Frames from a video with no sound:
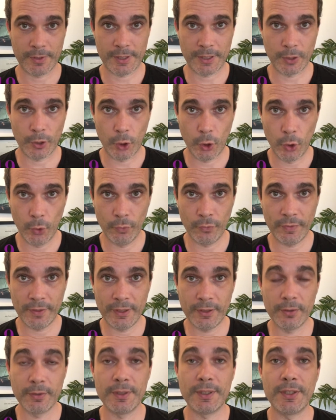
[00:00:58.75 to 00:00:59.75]
c'est
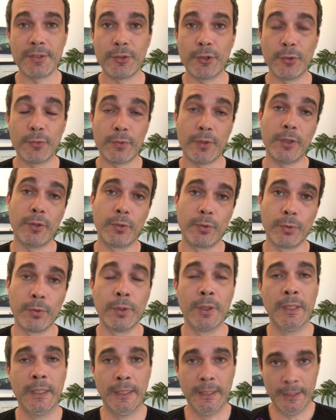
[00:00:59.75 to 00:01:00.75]
Covid-19, un hein, co